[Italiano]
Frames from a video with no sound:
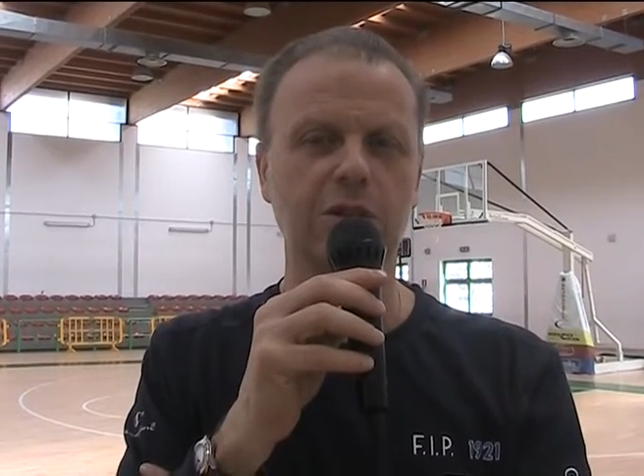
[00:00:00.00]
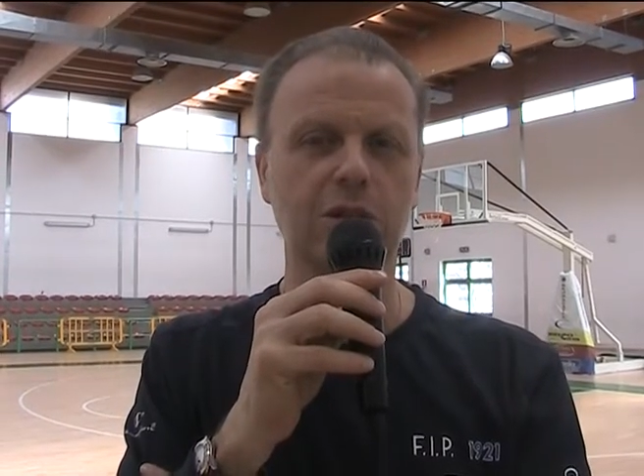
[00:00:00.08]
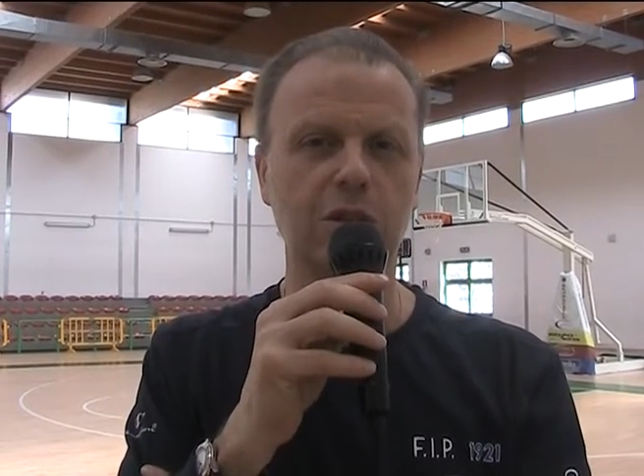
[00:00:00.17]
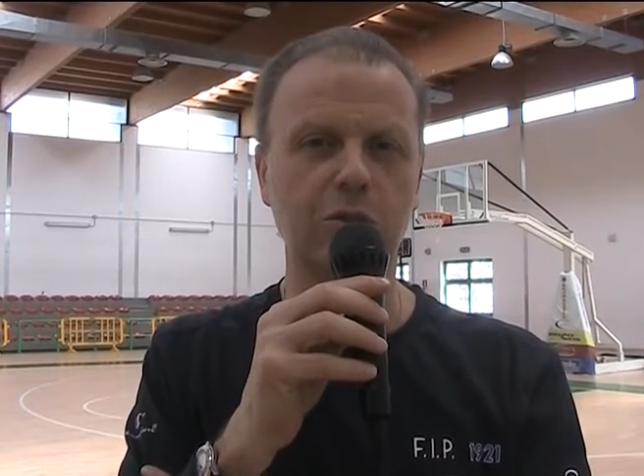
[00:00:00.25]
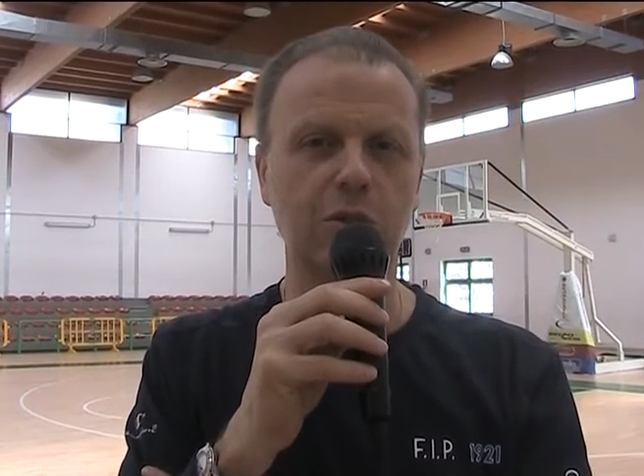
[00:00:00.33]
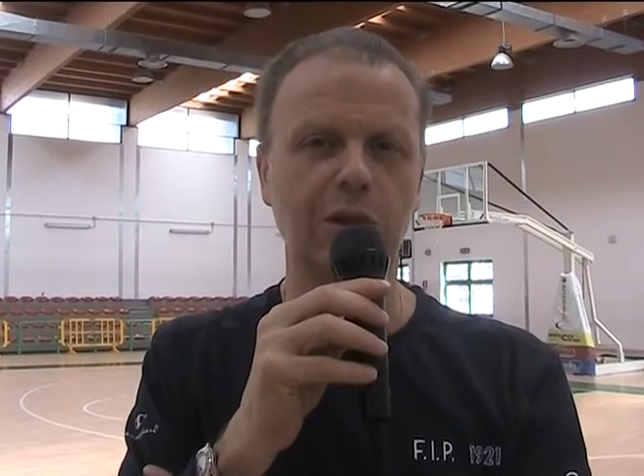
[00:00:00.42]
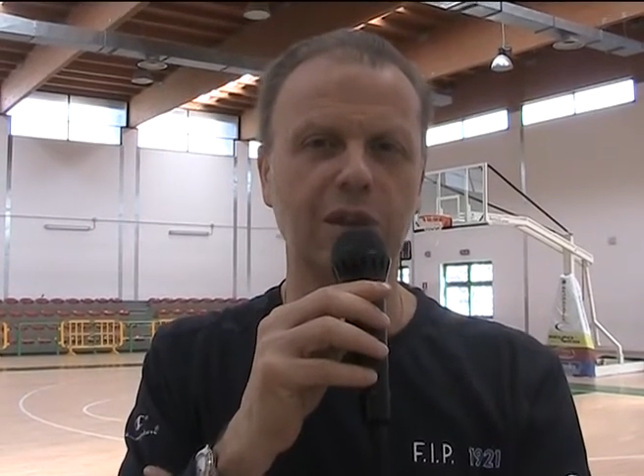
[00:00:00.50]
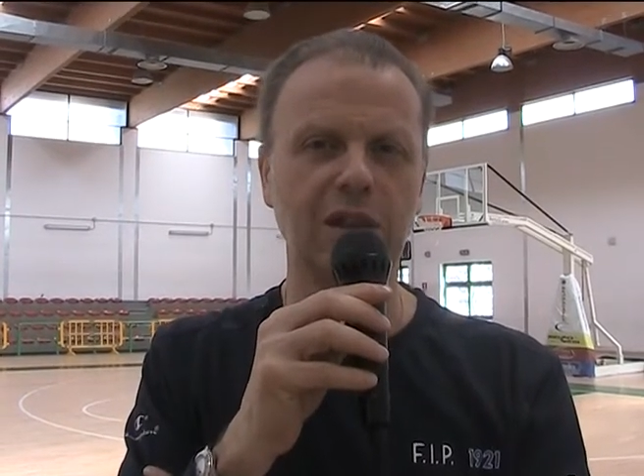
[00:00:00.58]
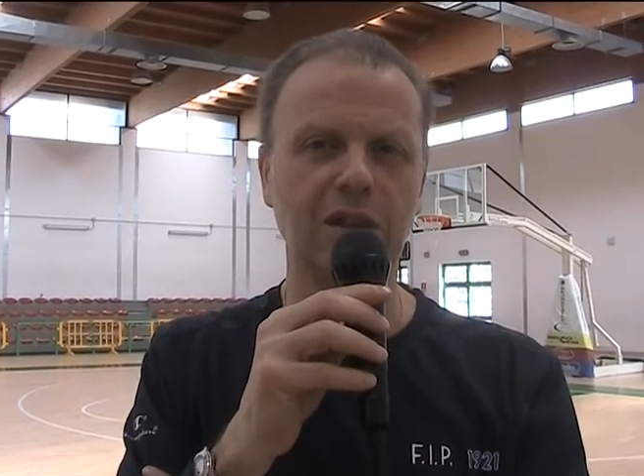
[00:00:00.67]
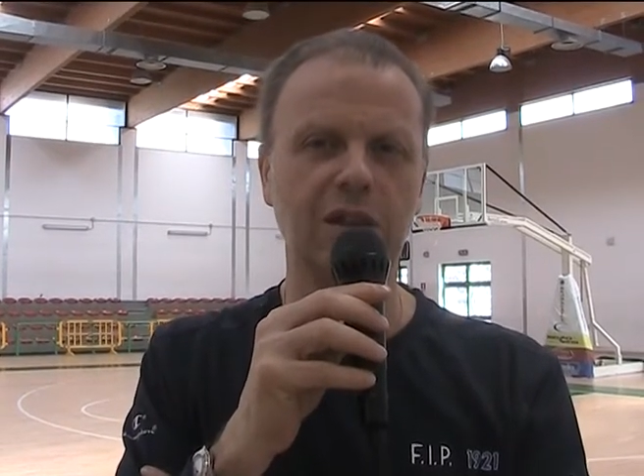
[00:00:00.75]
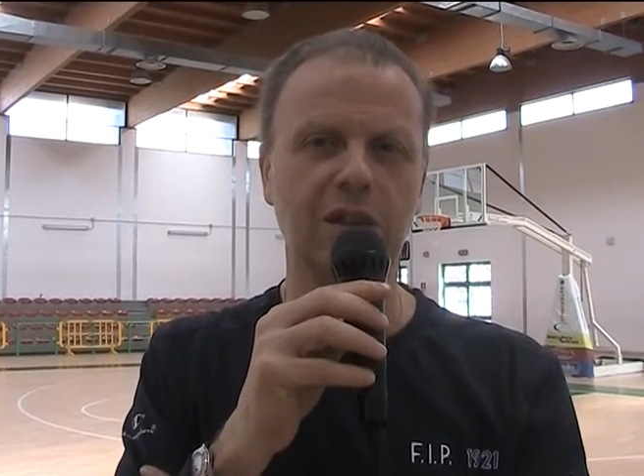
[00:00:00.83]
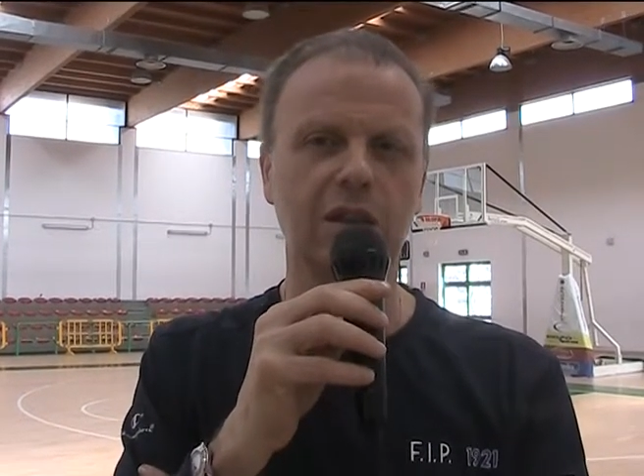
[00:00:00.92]

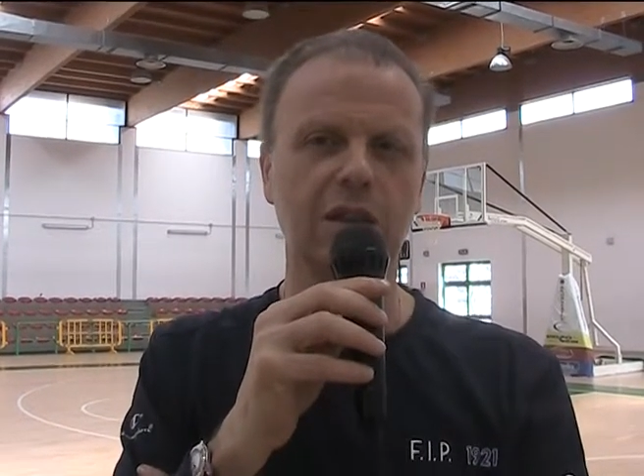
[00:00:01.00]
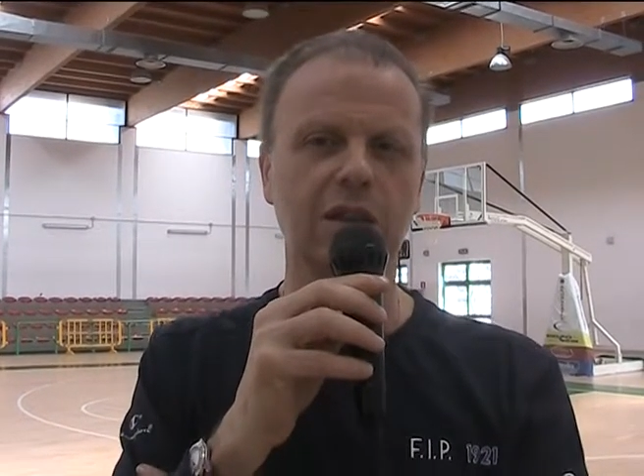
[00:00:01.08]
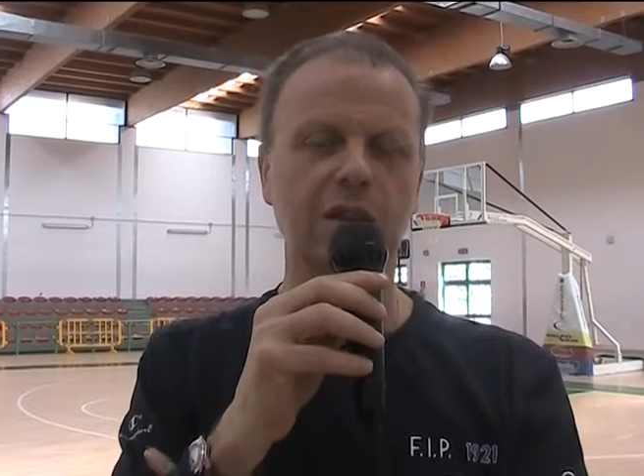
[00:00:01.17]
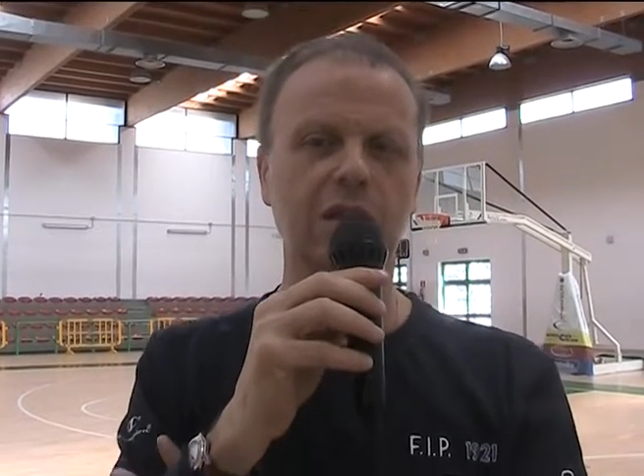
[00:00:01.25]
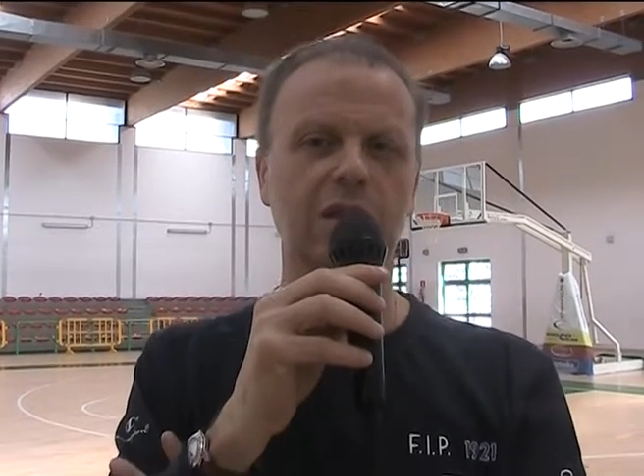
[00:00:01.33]
sicuramente il,